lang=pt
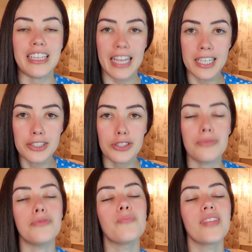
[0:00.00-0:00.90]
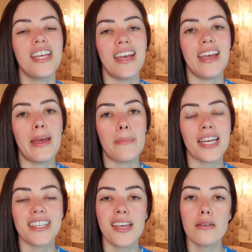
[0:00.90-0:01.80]
Native, é,
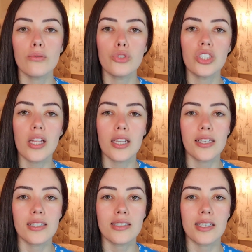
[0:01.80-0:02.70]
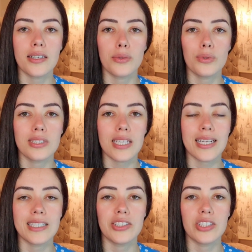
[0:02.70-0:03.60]
para quem utiliza o
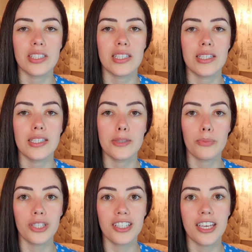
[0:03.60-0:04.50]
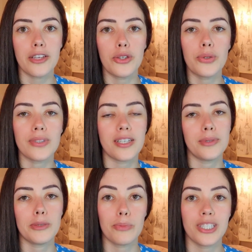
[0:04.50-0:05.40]
site Spring.io, né, o
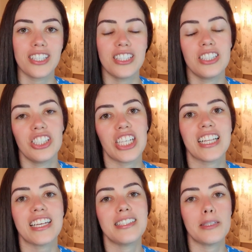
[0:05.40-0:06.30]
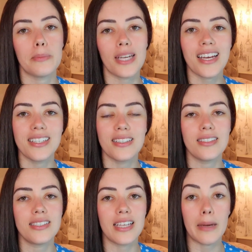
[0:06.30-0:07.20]
Spring Initializer, para
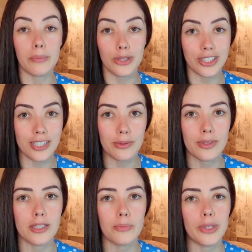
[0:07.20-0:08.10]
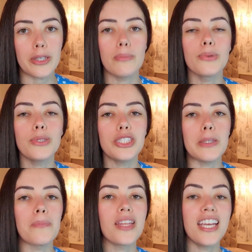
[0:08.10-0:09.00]
iniciar projetos Spring
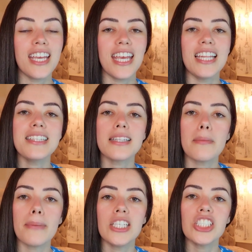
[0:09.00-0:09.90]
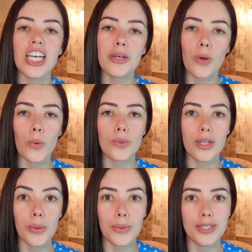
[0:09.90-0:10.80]
Boot, ele também já conta
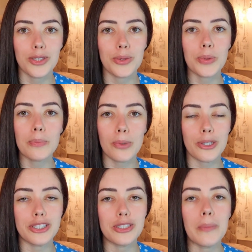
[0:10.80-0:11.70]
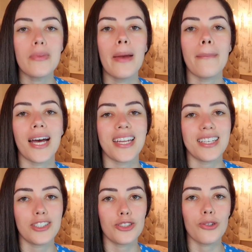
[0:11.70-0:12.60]
com este suporte para
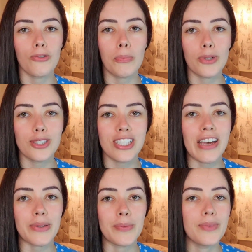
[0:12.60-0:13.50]
este novo projeto.